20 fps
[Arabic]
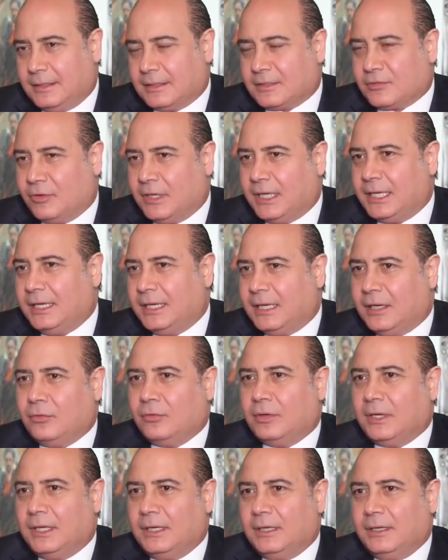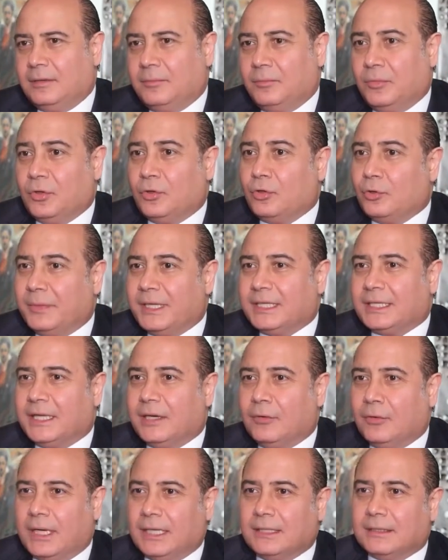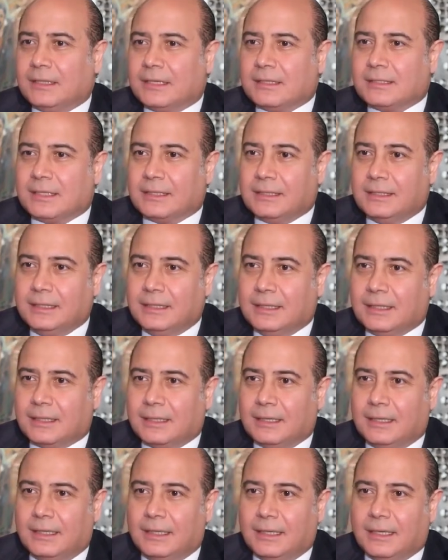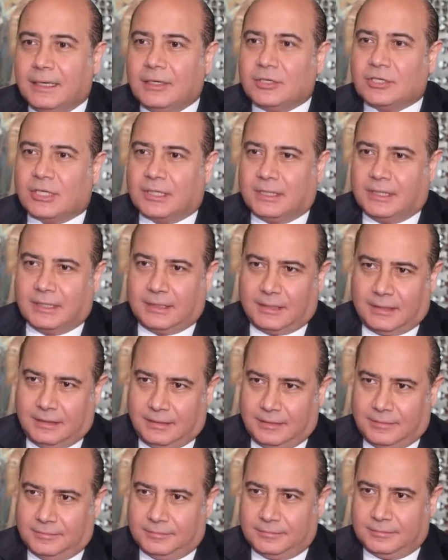سؤالي الأول منذ متى وأنت صديق لريشتك؟